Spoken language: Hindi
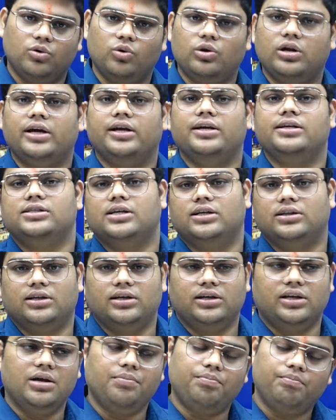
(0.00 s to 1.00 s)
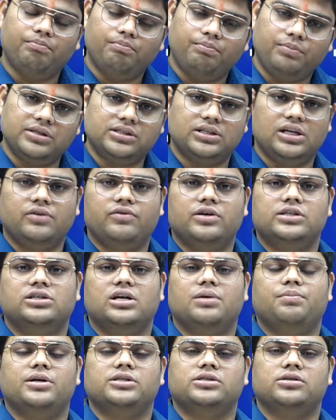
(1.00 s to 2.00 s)
बोला ही जाता है कि पिछले वर्ष
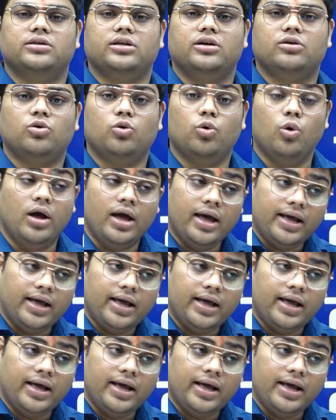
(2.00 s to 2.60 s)
के प्रश्न देखो